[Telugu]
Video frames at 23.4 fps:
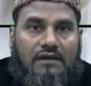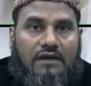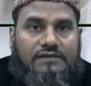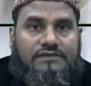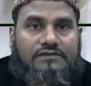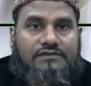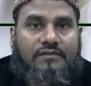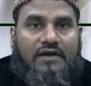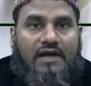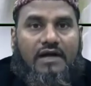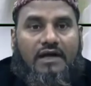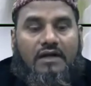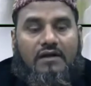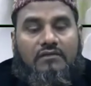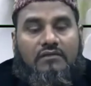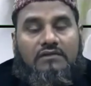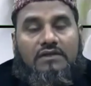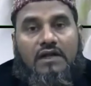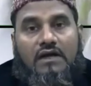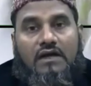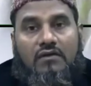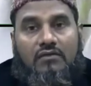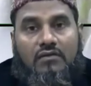అల్లాహ్
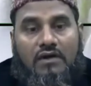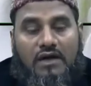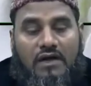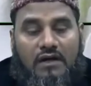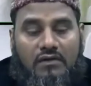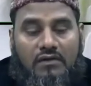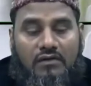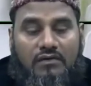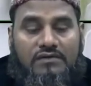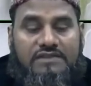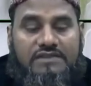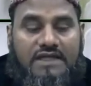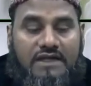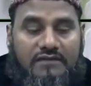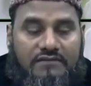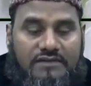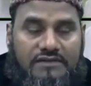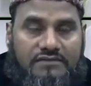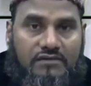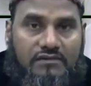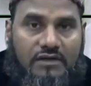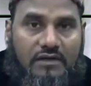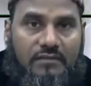సుబానహతలా ఖురాన్లో
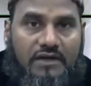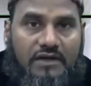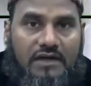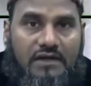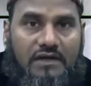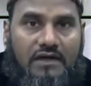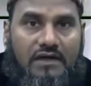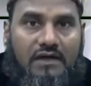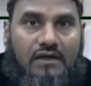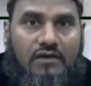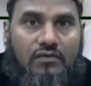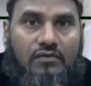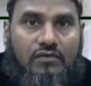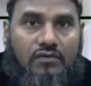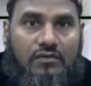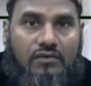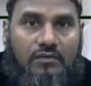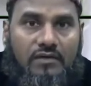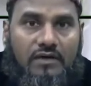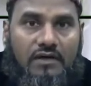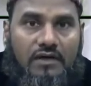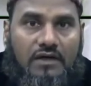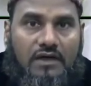సెలవిస్తున్న మాట
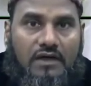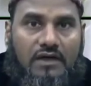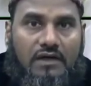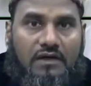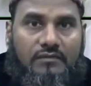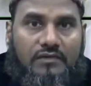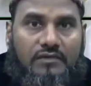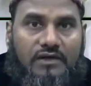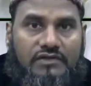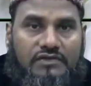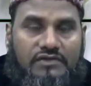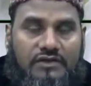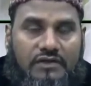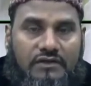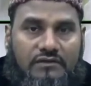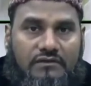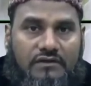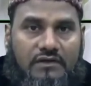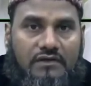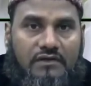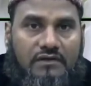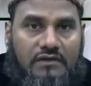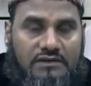ఔదుబిల్లాహి మిన
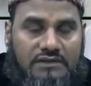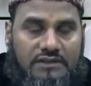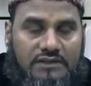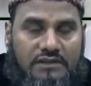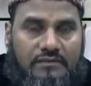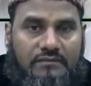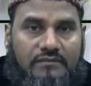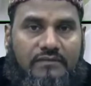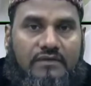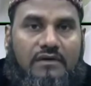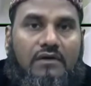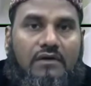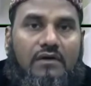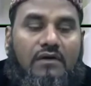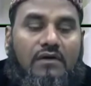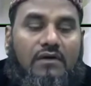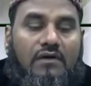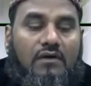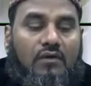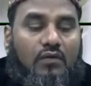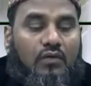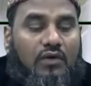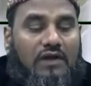షైతాన్ రజీమ్
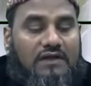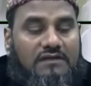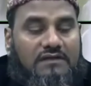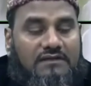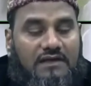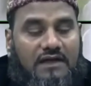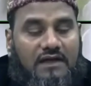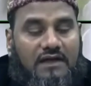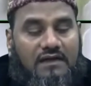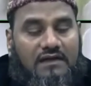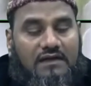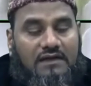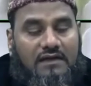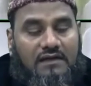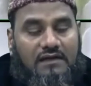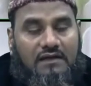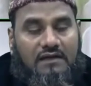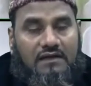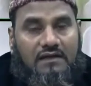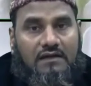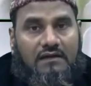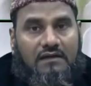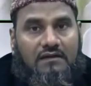
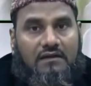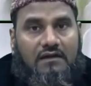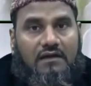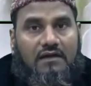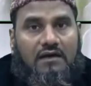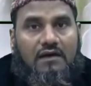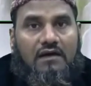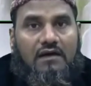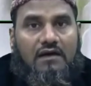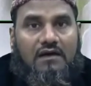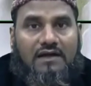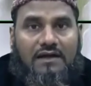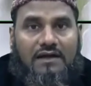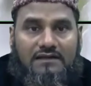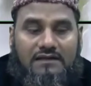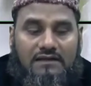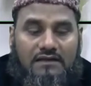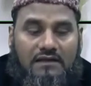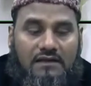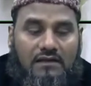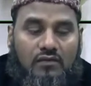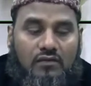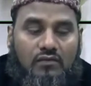కిరీన్ అల్లాహ
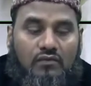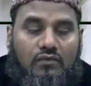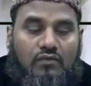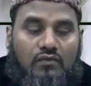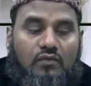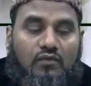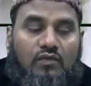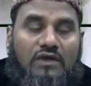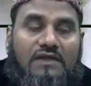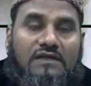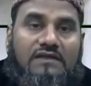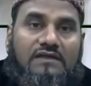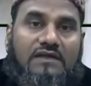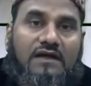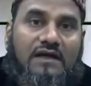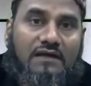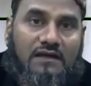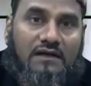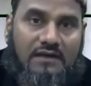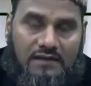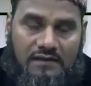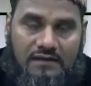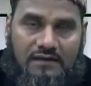కథీరం
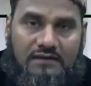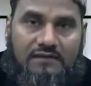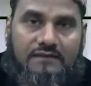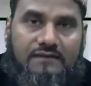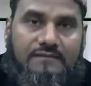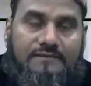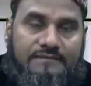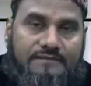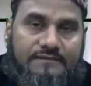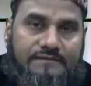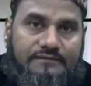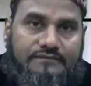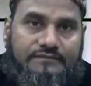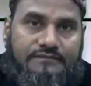కిరాత్